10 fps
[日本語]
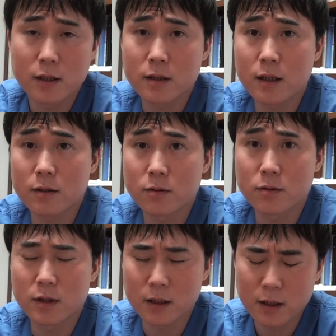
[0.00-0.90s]
外科の方
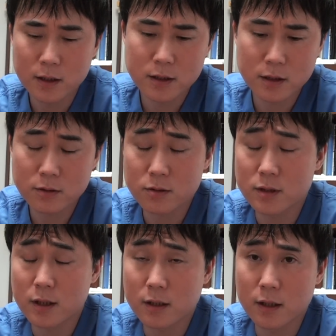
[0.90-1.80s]
に進出
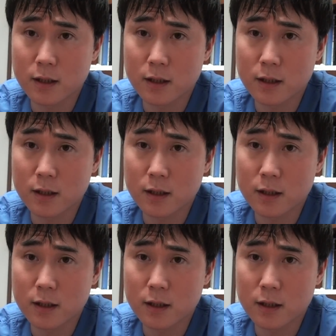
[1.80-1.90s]
してきた